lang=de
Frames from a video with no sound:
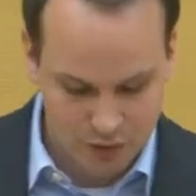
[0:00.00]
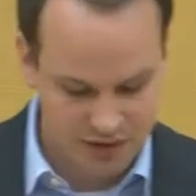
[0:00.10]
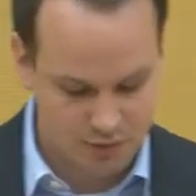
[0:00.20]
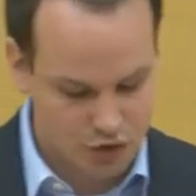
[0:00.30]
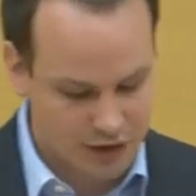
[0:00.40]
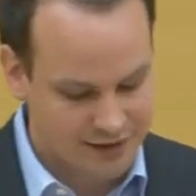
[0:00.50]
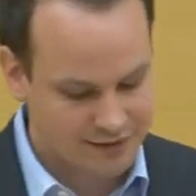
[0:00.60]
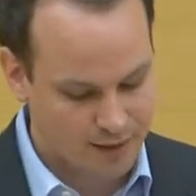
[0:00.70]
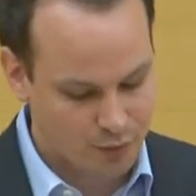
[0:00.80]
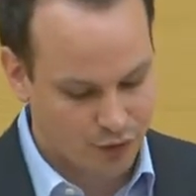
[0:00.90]
in diesem
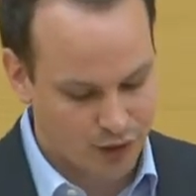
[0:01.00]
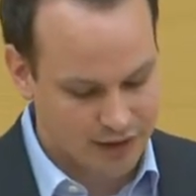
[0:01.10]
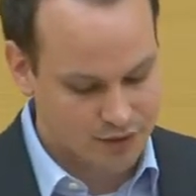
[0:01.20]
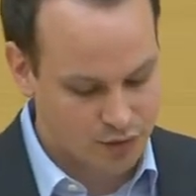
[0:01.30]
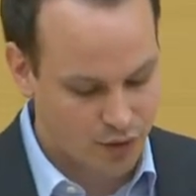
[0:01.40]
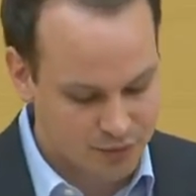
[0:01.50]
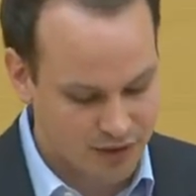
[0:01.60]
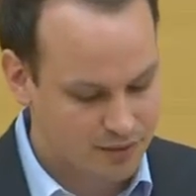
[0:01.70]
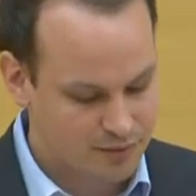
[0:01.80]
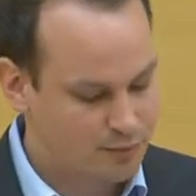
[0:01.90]
Schneckentempo vorankommt,
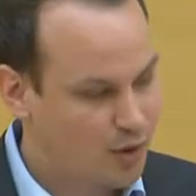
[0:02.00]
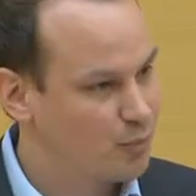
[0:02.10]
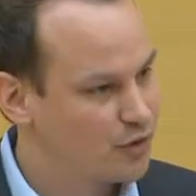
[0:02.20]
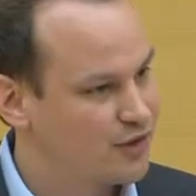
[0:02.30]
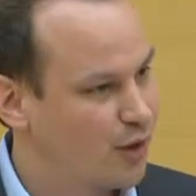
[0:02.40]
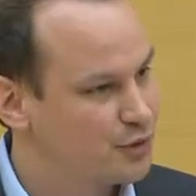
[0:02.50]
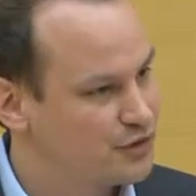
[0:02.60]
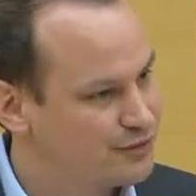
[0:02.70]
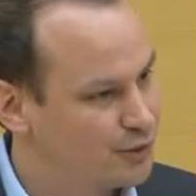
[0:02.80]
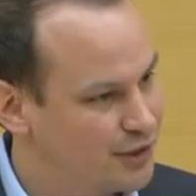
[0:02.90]
dann brauchen wir uns auch
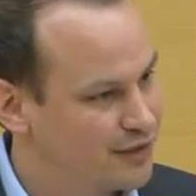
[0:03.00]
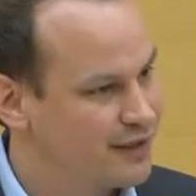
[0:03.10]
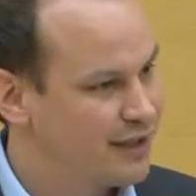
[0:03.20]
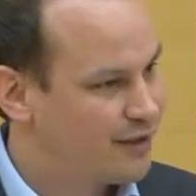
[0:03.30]
nicht wundern,